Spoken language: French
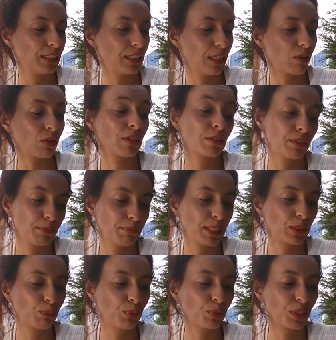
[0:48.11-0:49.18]
qui alors ils
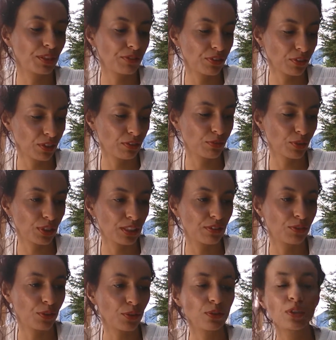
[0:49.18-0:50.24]
mettent purifiante et
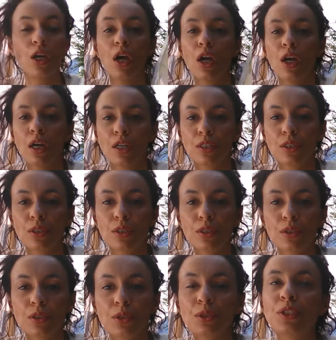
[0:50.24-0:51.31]
fortifiante
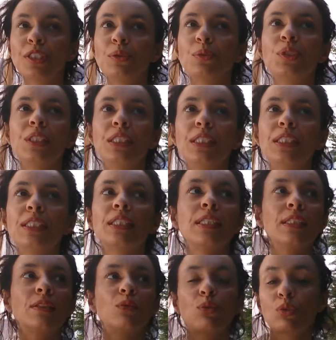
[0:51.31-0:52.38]
euh, que j'ai
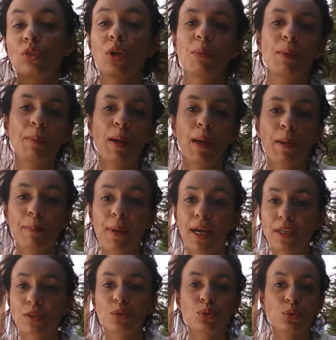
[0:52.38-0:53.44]
utilisé donc dans mes
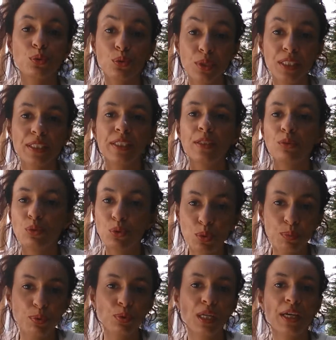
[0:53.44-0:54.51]
préparations de henné ou de
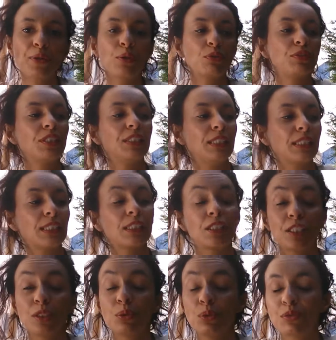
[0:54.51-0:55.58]
poudre ayurvédique et que
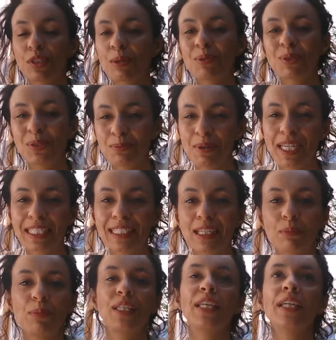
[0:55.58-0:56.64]
j'ai eu vraiment du mal à
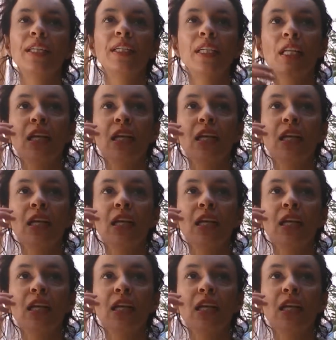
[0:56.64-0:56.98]
terminer